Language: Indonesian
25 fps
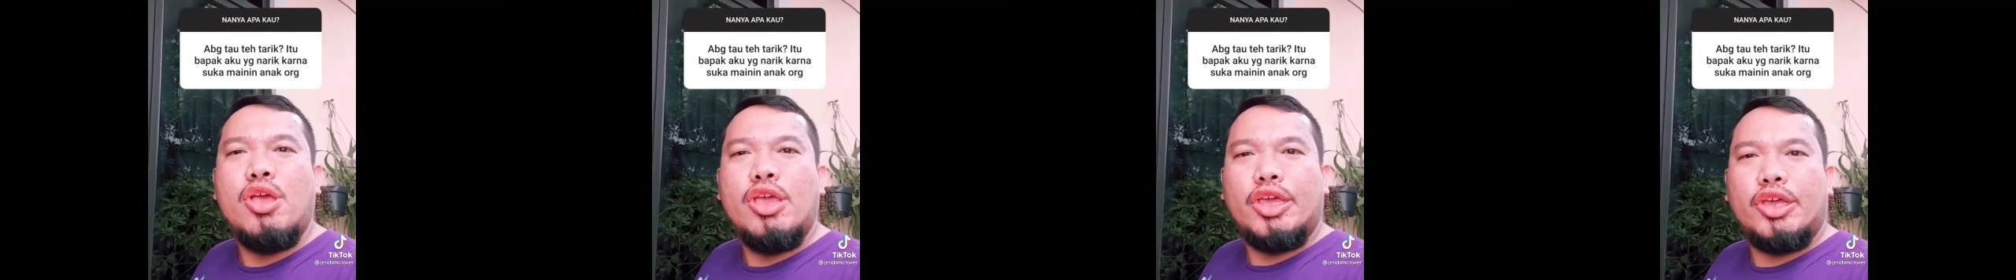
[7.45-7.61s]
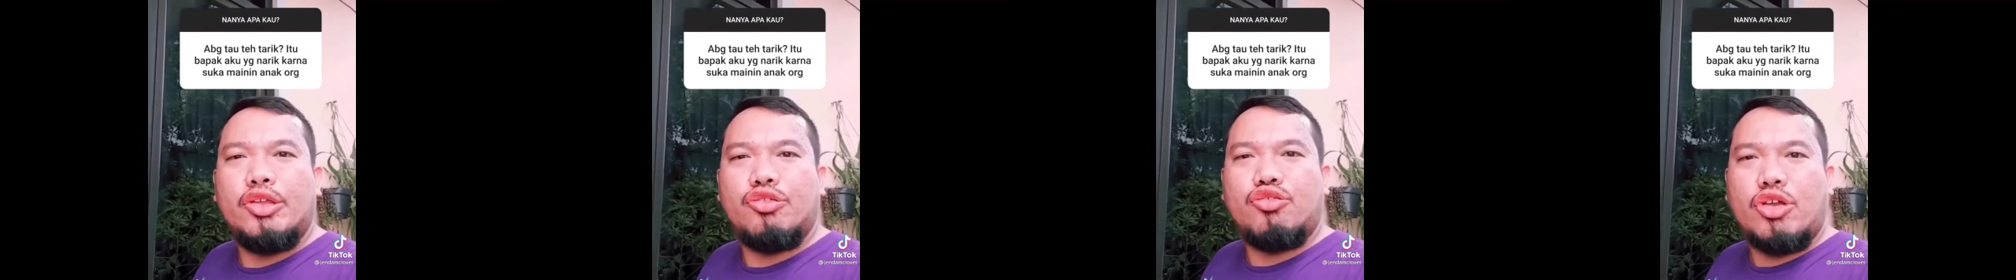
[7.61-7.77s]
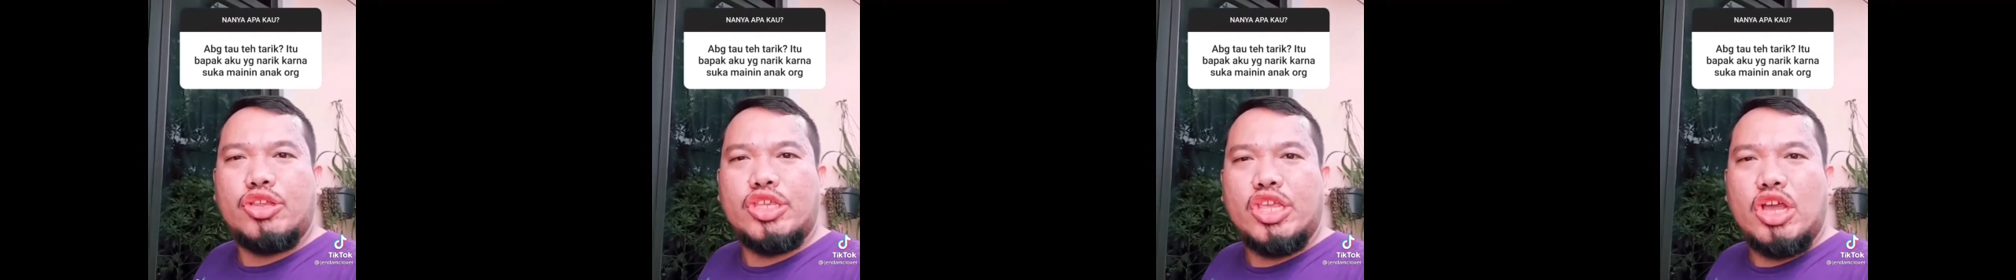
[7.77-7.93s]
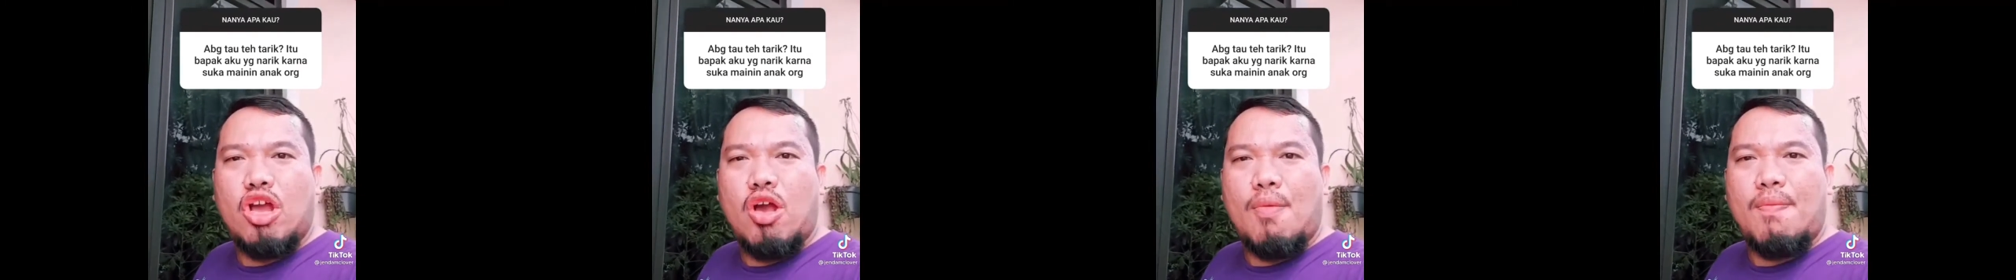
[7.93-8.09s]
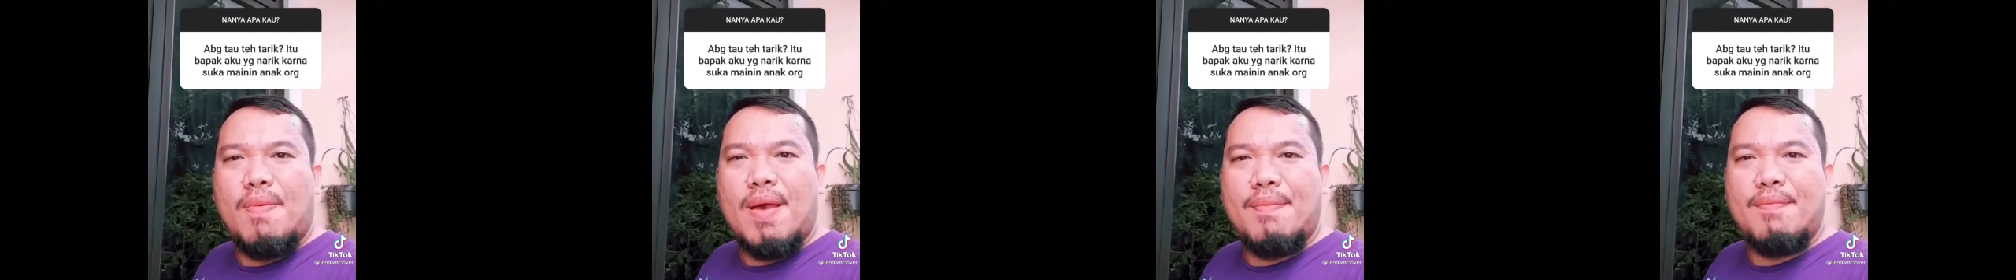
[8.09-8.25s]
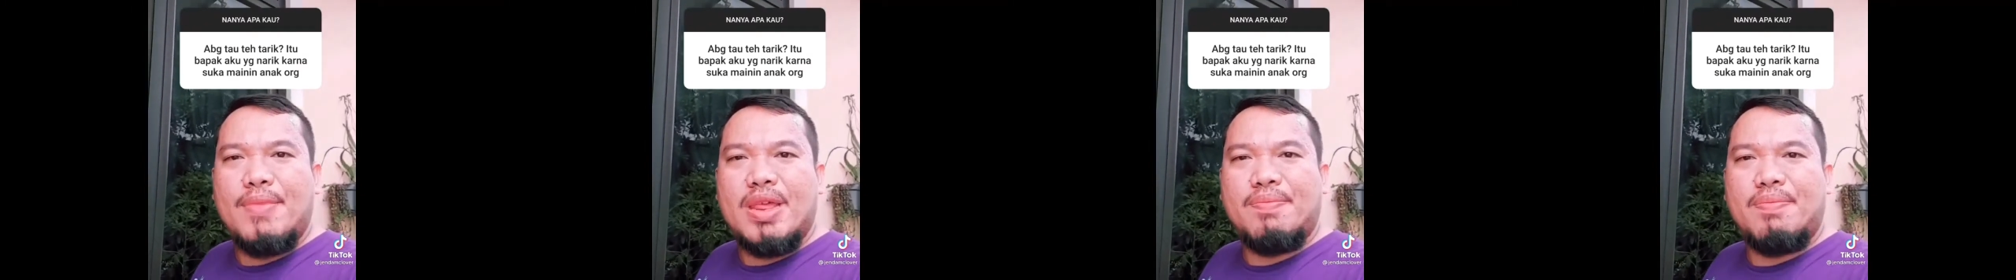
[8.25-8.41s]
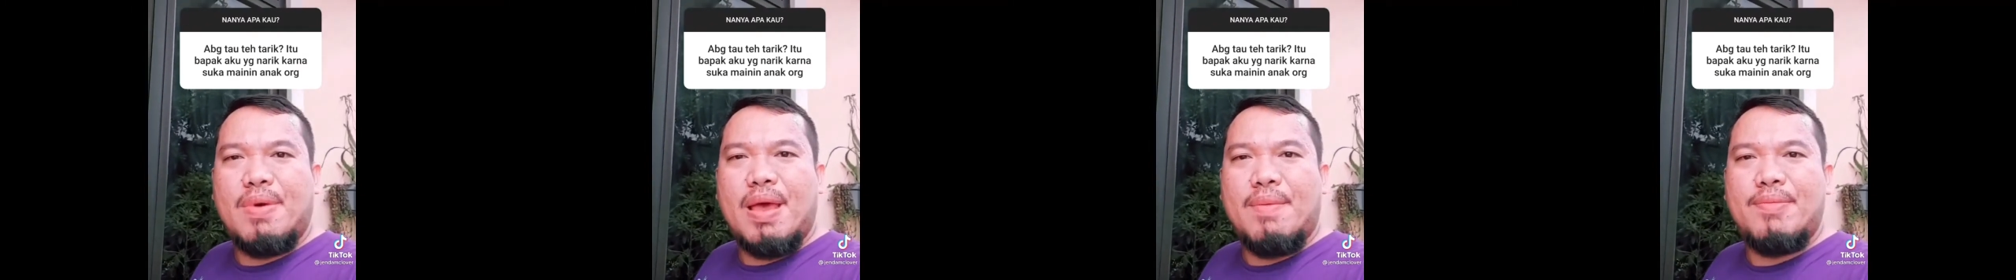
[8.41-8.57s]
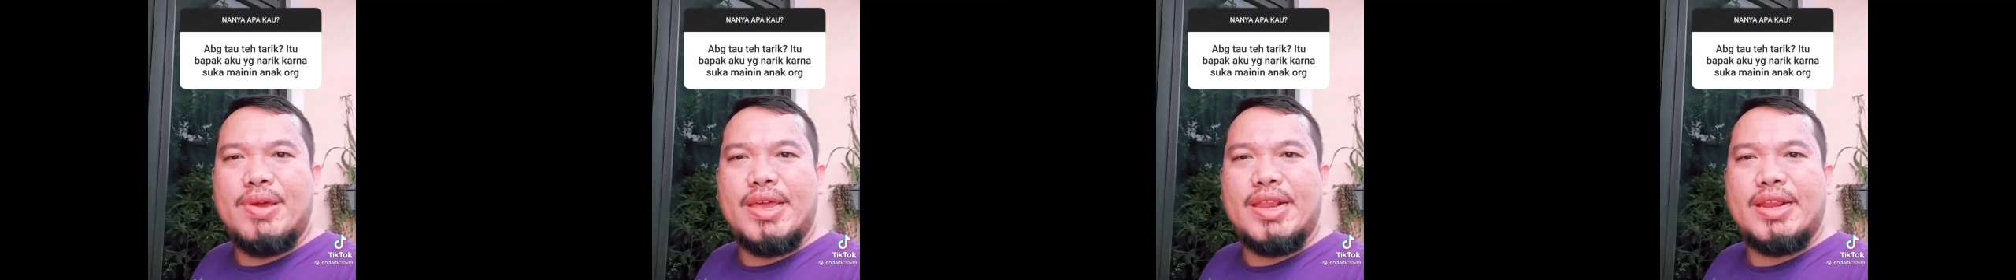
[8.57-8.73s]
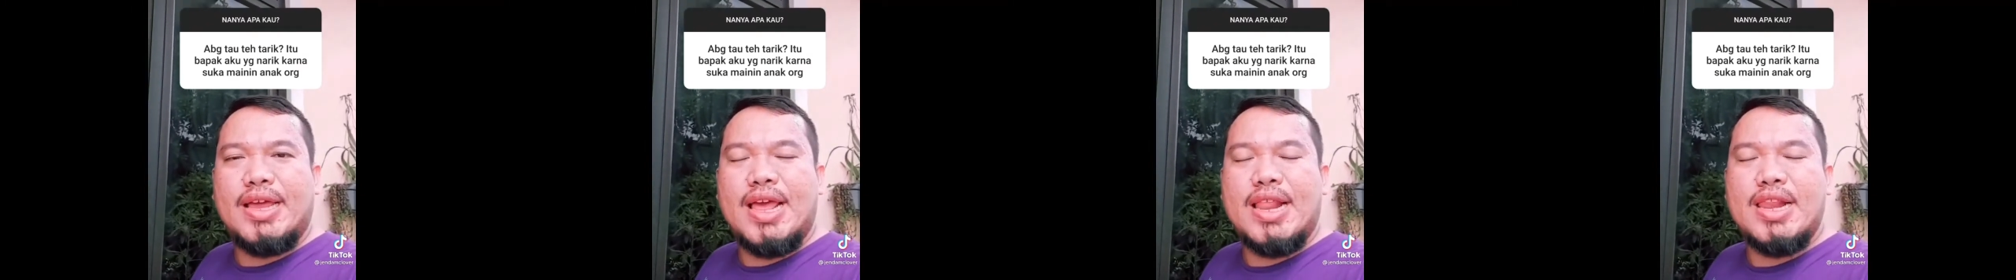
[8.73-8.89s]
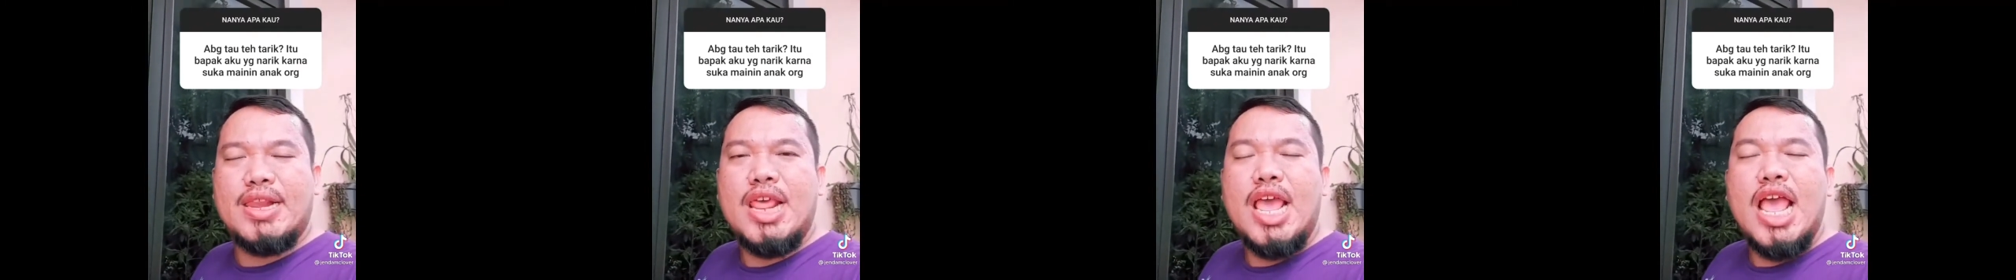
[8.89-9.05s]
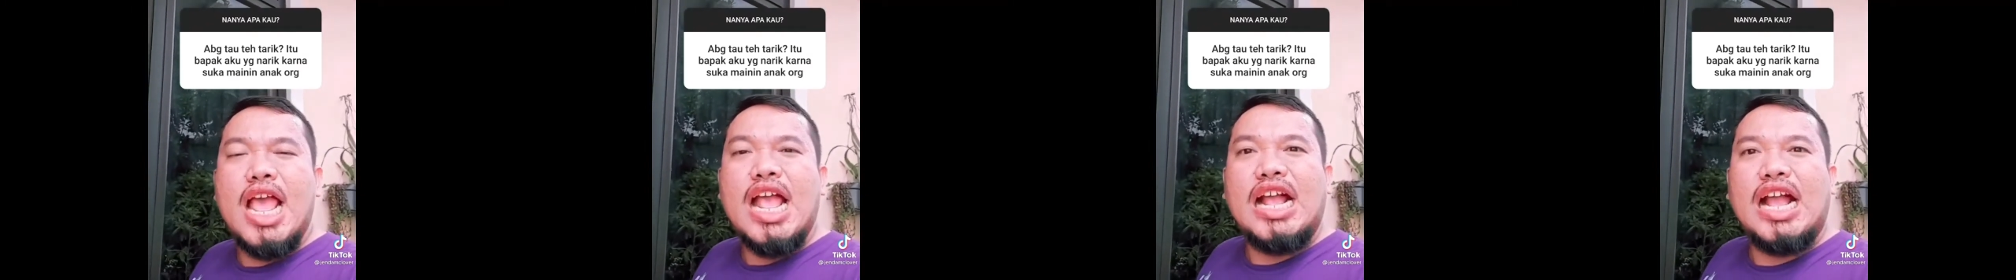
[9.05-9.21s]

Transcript: Itu aja kau pamer-pamerkan.